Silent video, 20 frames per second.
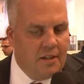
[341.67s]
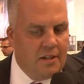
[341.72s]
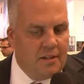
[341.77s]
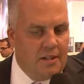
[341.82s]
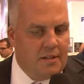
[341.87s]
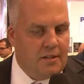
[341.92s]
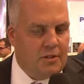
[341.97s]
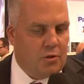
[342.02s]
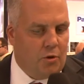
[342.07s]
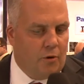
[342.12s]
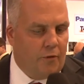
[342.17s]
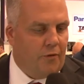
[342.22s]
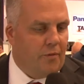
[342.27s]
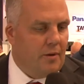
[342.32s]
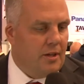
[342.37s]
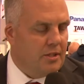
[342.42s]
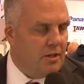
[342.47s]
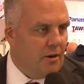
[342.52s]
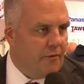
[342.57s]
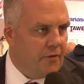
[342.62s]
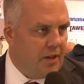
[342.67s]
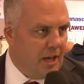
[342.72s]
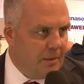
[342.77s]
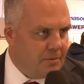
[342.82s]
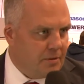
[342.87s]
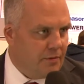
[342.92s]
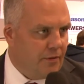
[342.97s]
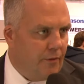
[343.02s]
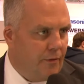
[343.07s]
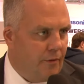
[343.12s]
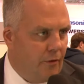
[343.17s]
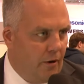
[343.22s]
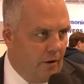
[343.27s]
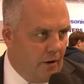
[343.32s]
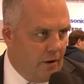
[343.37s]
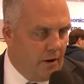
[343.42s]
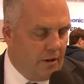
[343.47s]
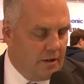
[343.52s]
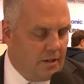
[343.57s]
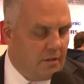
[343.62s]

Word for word: Diese Software ist auf Tabs äh,